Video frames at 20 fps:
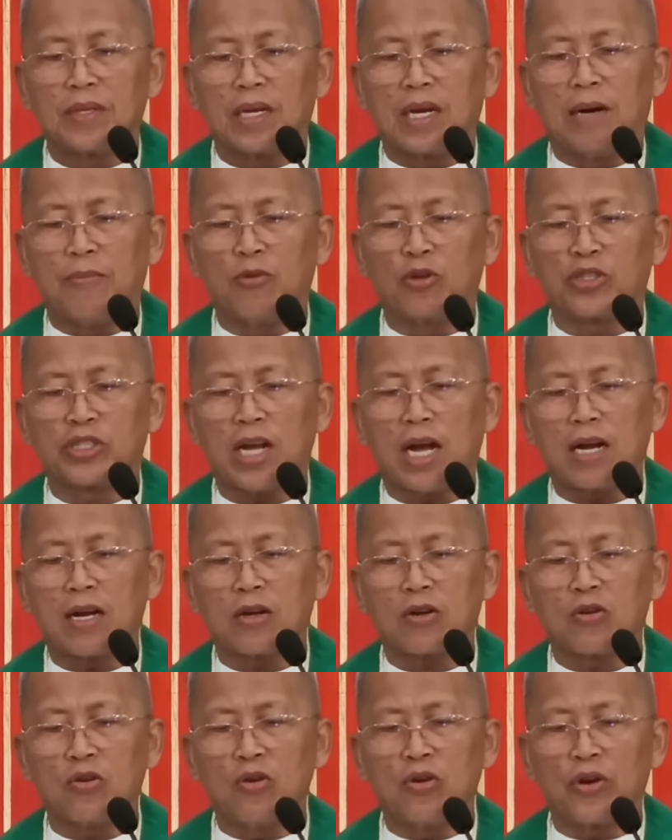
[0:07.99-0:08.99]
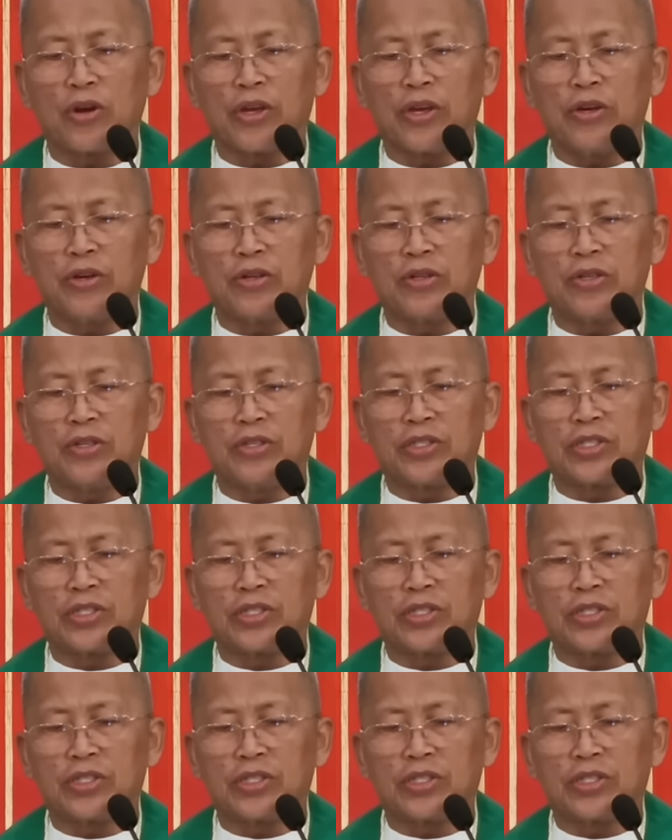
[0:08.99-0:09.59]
nga musangko gyud